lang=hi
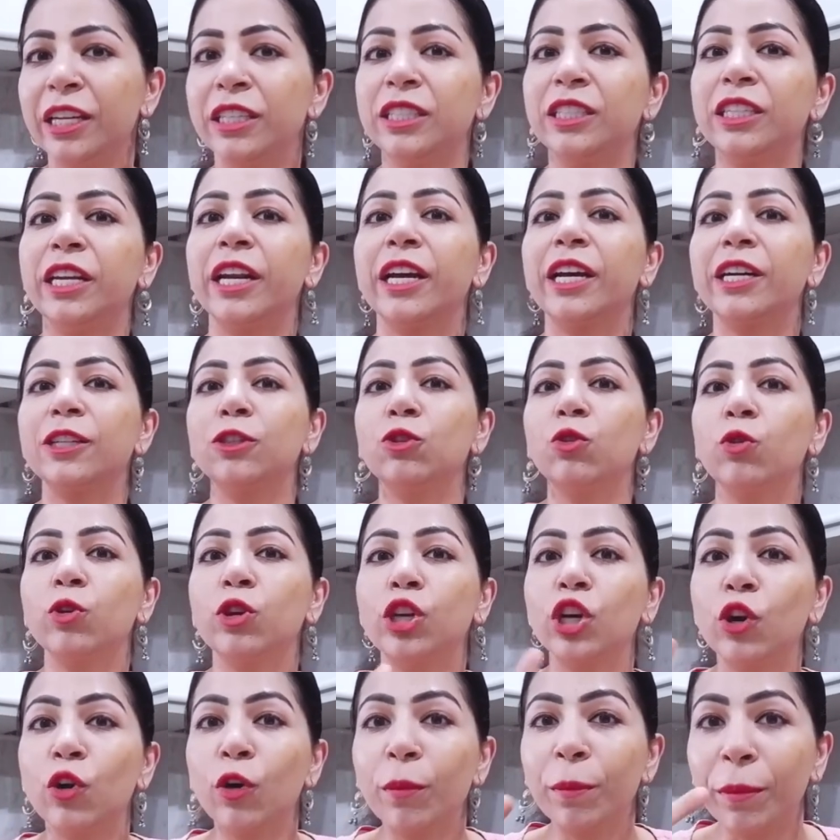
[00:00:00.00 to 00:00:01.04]
जीरे का
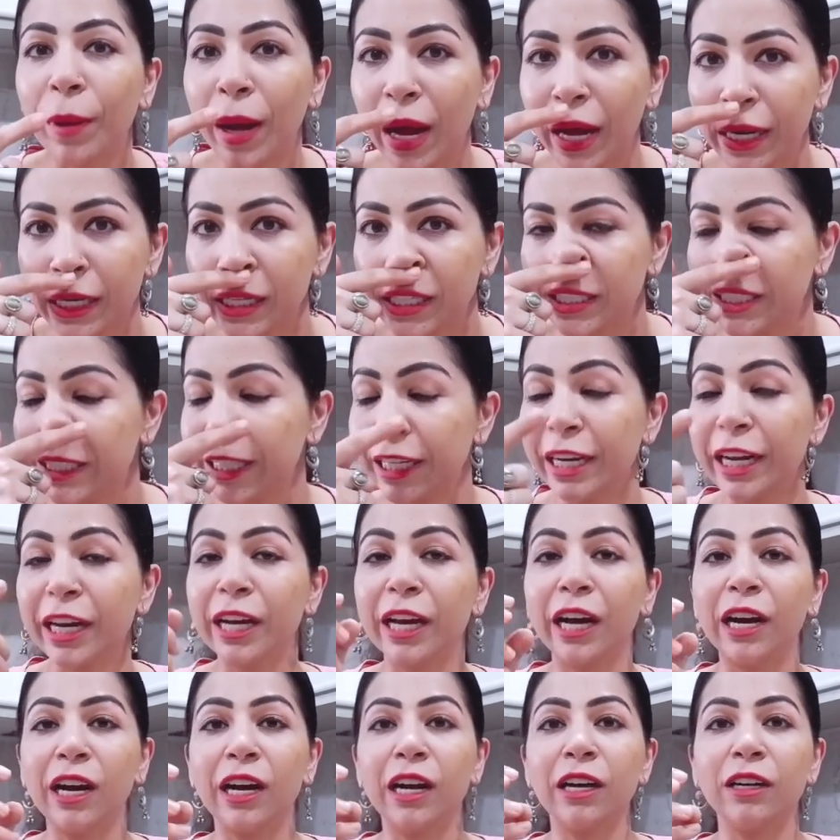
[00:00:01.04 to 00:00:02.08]
सोक्यो पानी जीरे
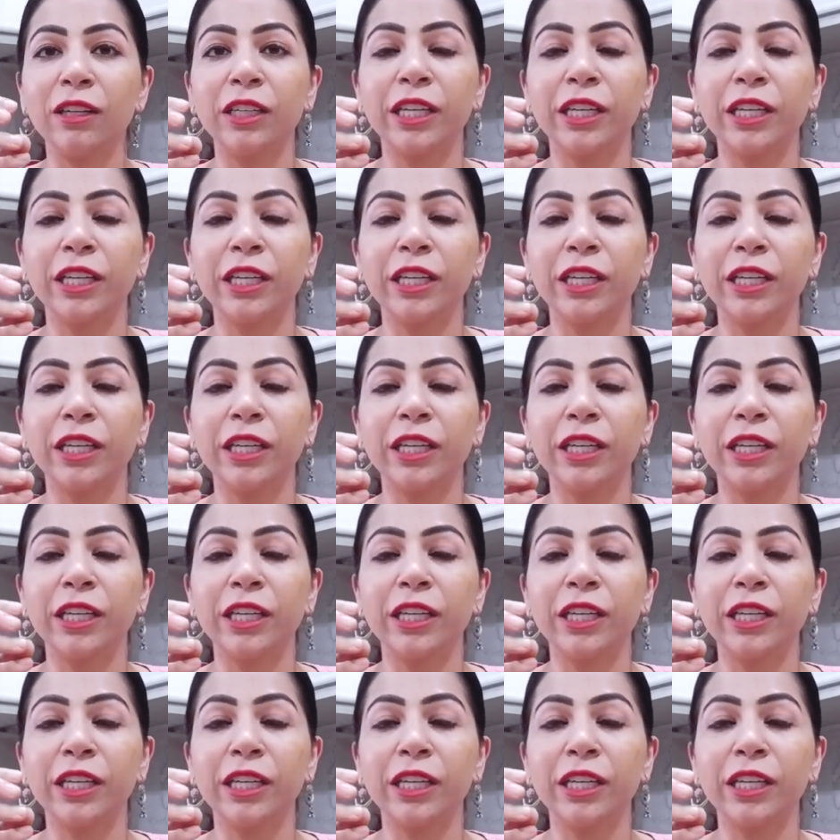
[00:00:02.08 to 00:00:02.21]
का